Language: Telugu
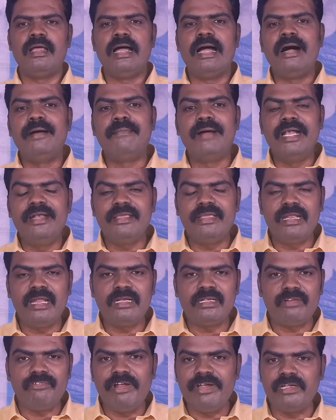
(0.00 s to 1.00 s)
ఆమె
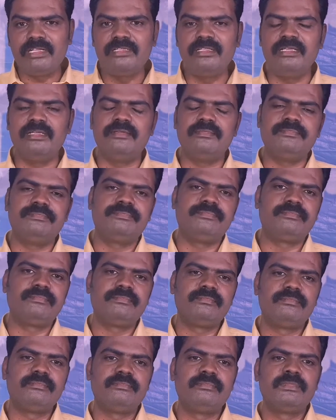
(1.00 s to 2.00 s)
అడిగినటువంటిది
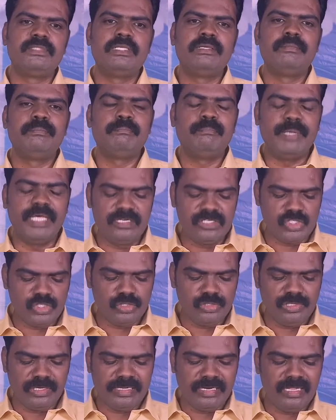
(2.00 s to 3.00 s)

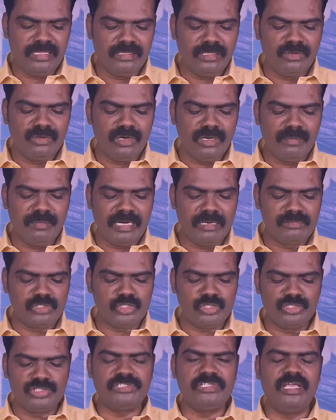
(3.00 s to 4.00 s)
పరిశుద్ధ గ్రంథంలో మనం
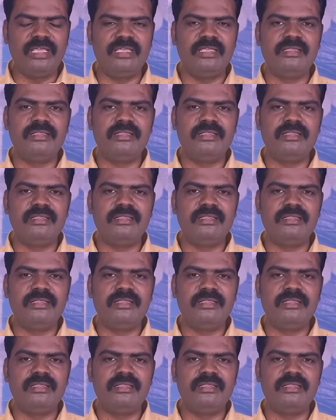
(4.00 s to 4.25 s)
చూస్తే